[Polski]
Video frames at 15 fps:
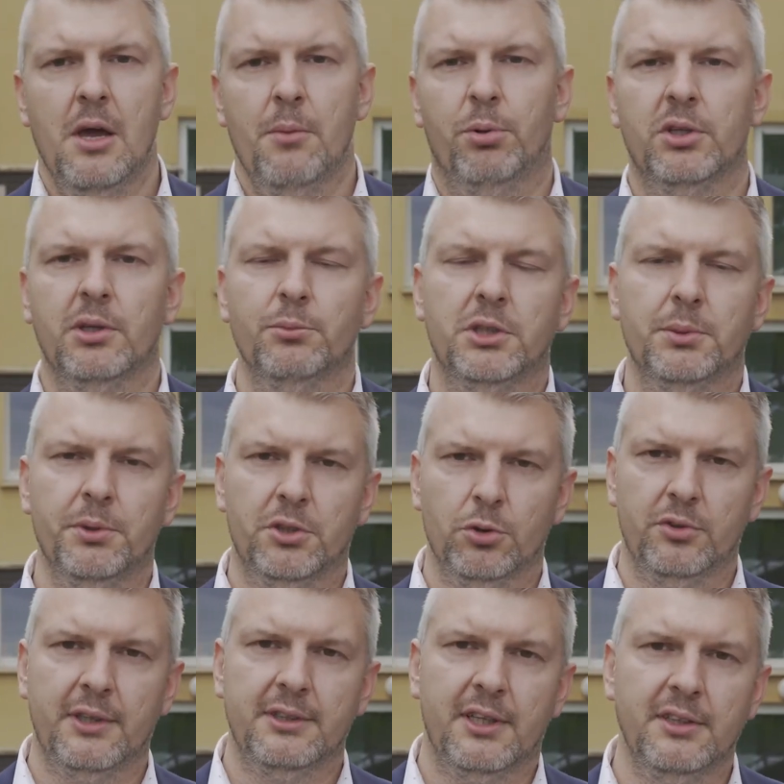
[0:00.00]
Potem musi być
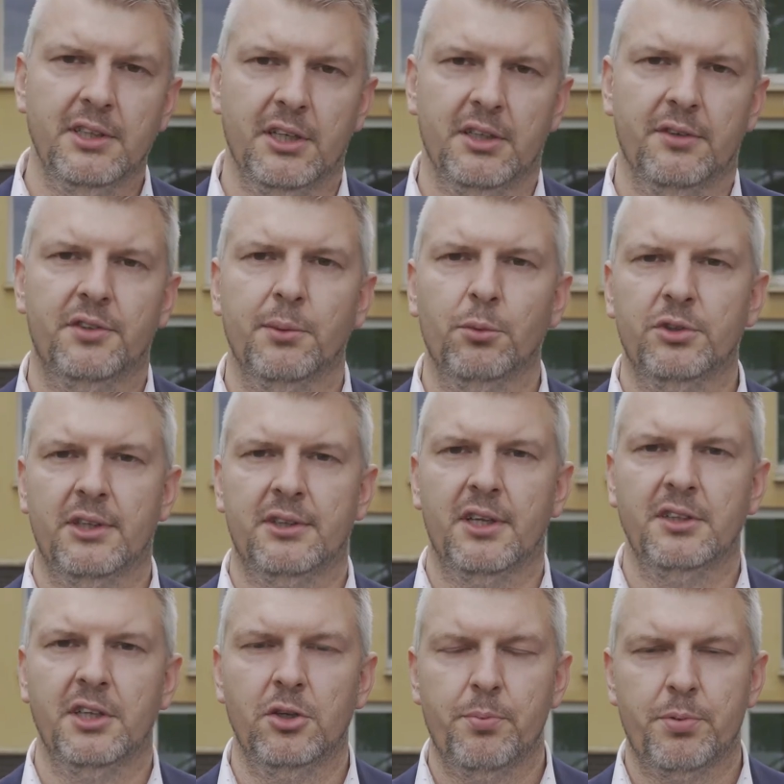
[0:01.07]
uzasadnienie. W tym
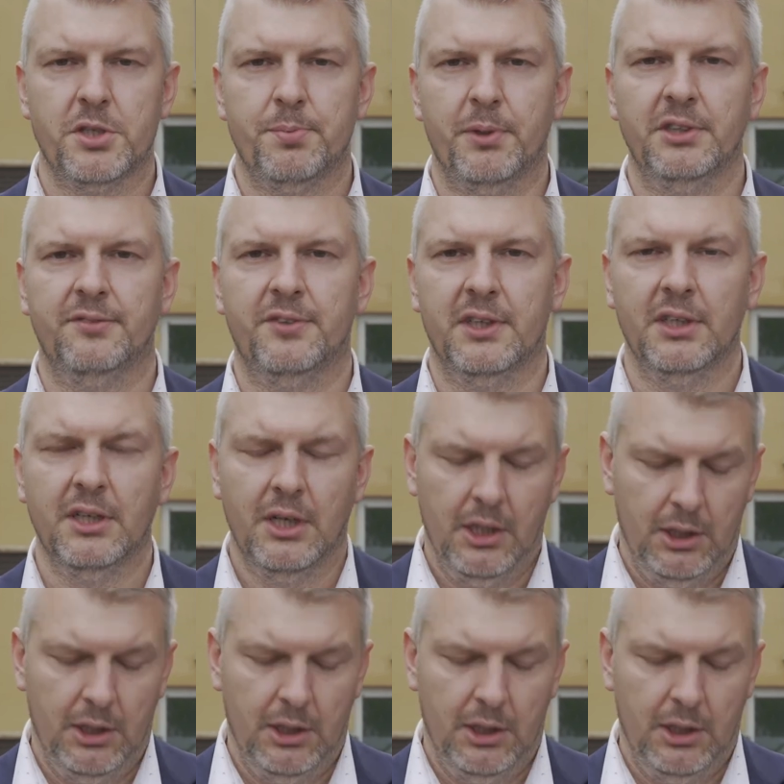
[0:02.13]
uzasadnieniu, proszę Państwa,